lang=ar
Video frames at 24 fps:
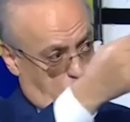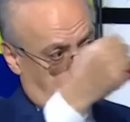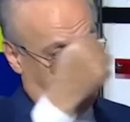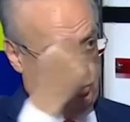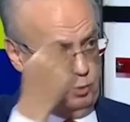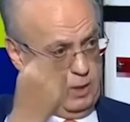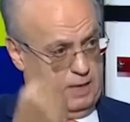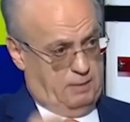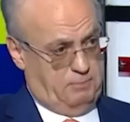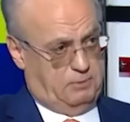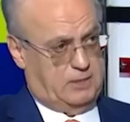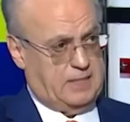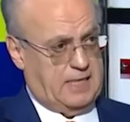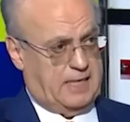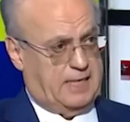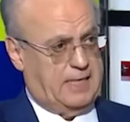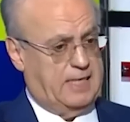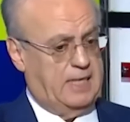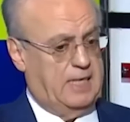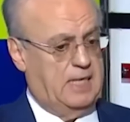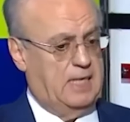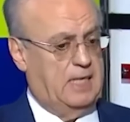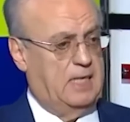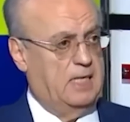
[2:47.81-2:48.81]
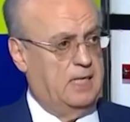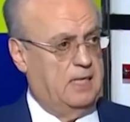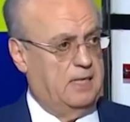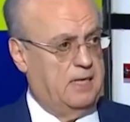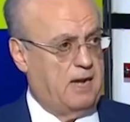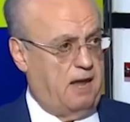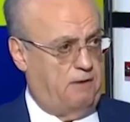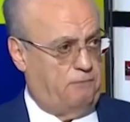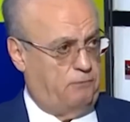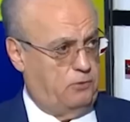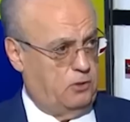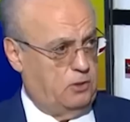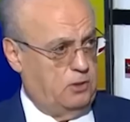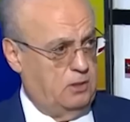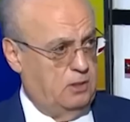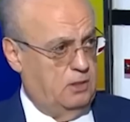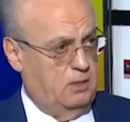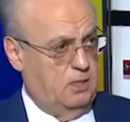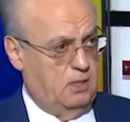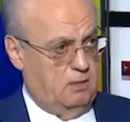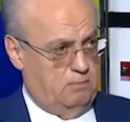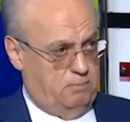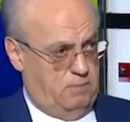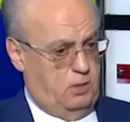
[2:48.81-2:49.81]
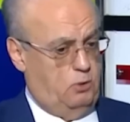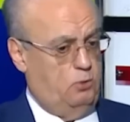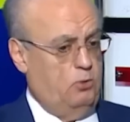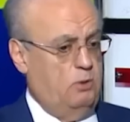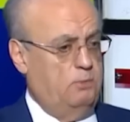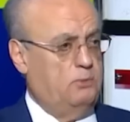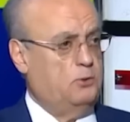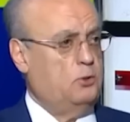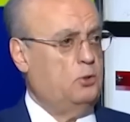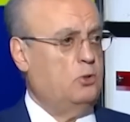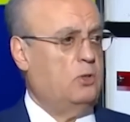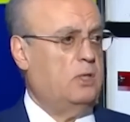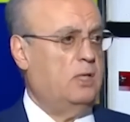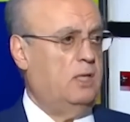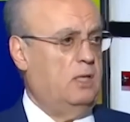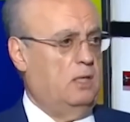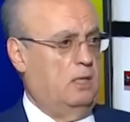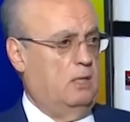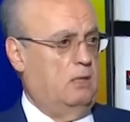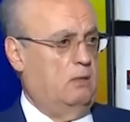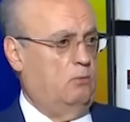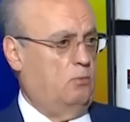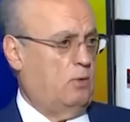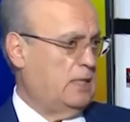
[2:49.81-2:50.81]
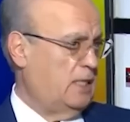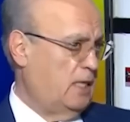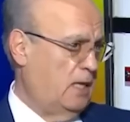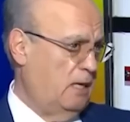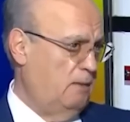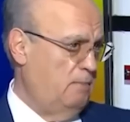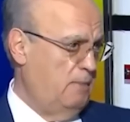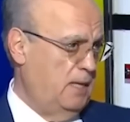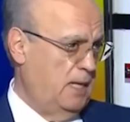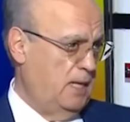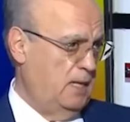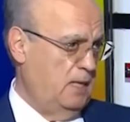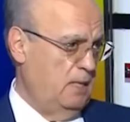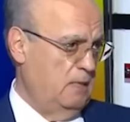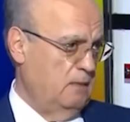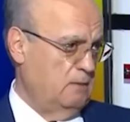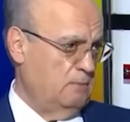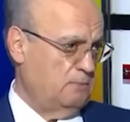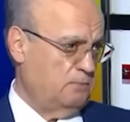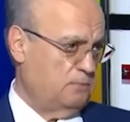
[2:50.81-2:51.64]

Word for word: وامسك النفط بده يمسك الوضع المالي